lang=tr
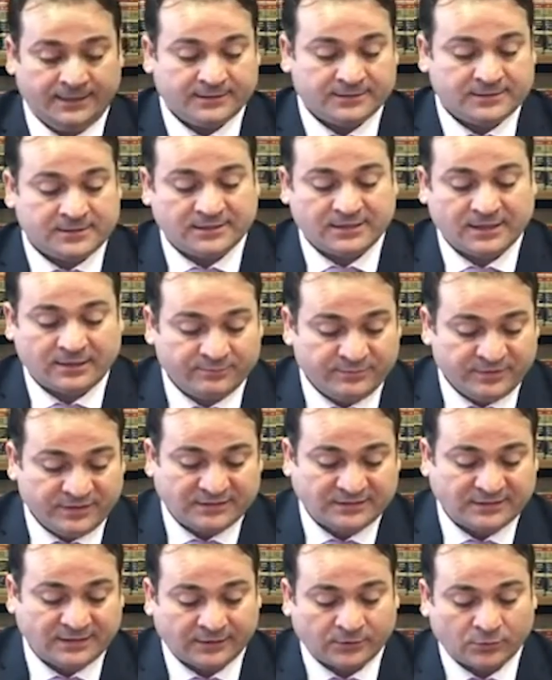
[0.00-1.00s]
kalan
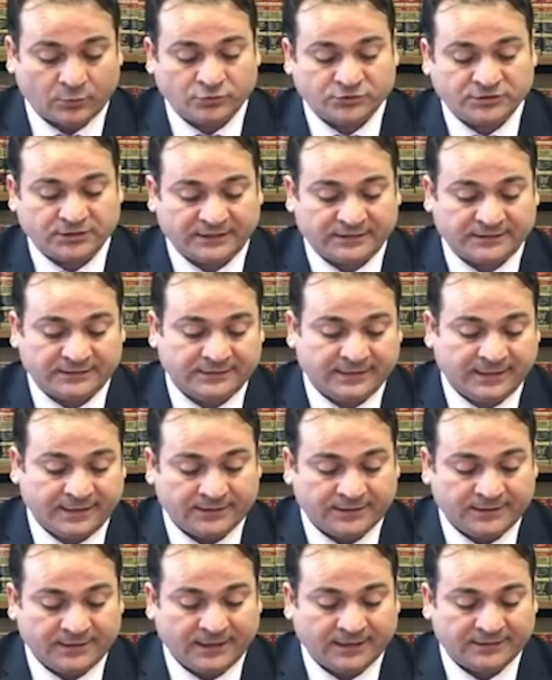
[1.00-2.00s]
miktarı o şekilde
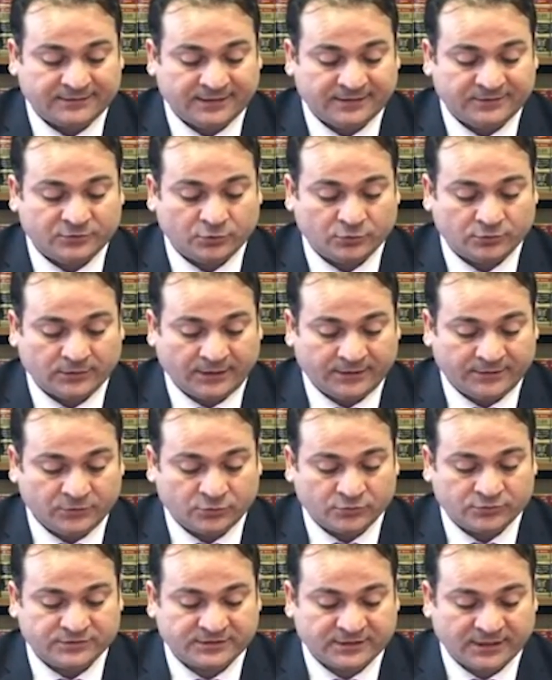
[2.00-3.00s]
iade ediyorlar.
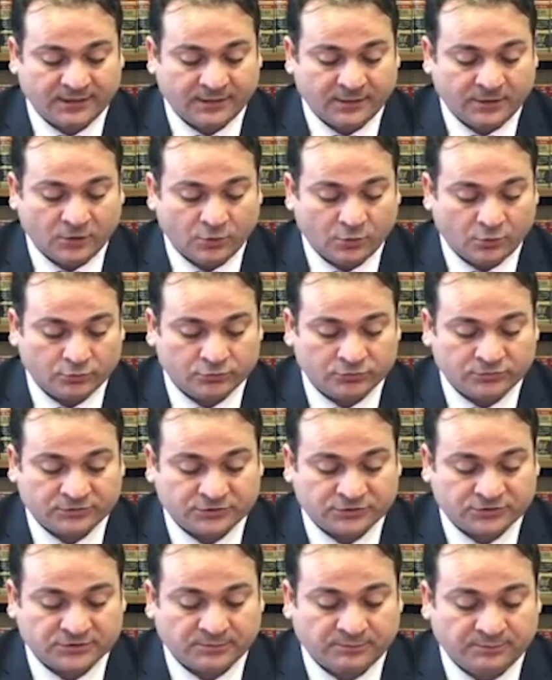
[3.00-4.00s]
Yoksa onun
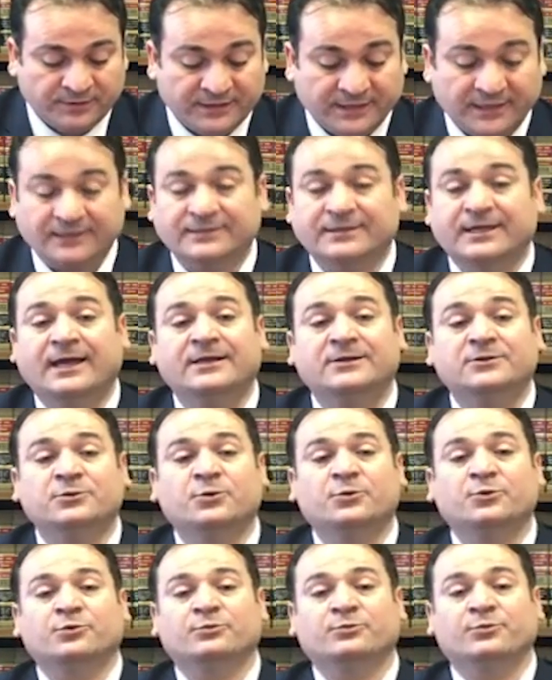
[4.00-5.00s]
dışında bir engel
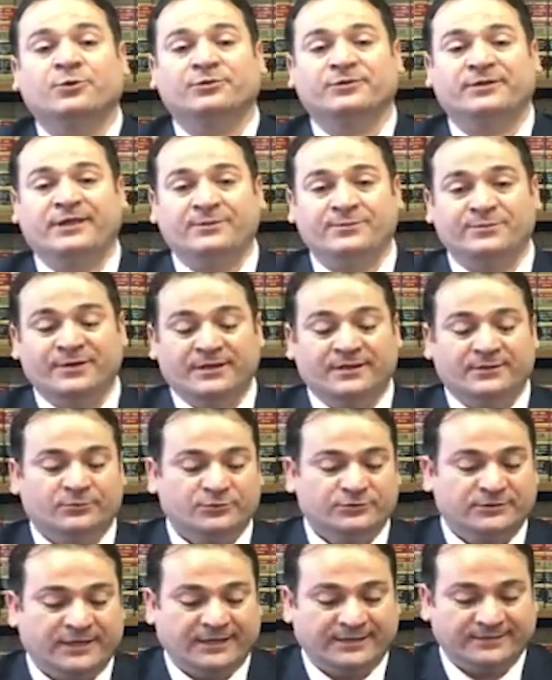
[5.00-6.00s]
görünmüyor deyip bu
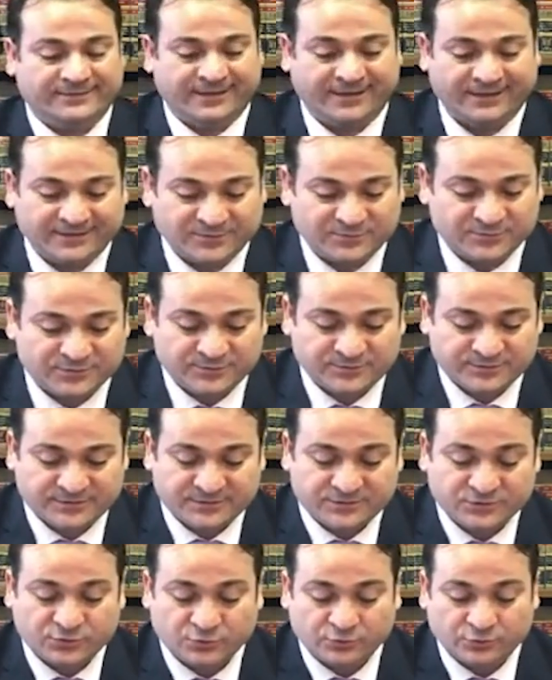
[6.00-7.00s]
değerli takipçimizin
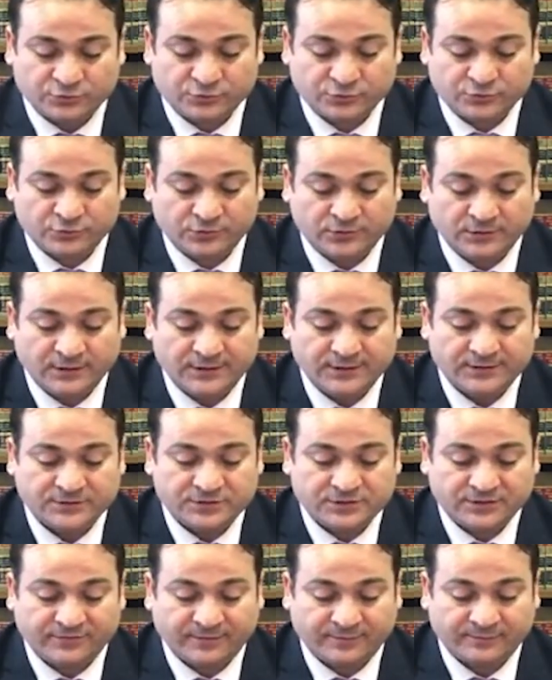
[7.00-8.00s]
sorusunu
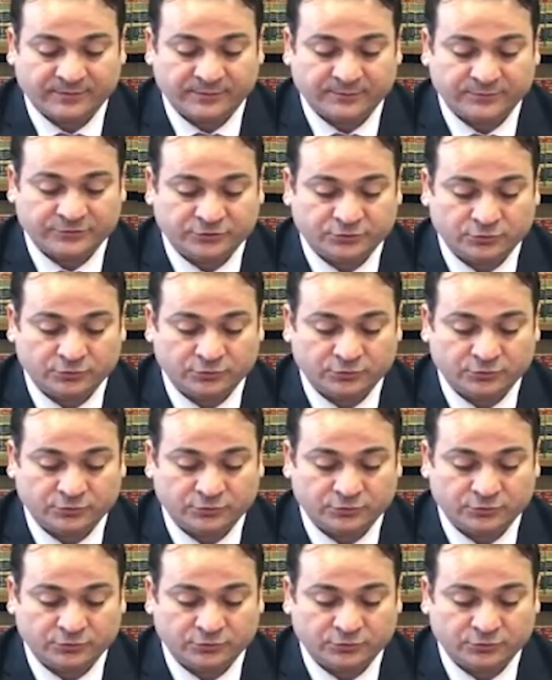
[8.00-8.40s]
cevaplamış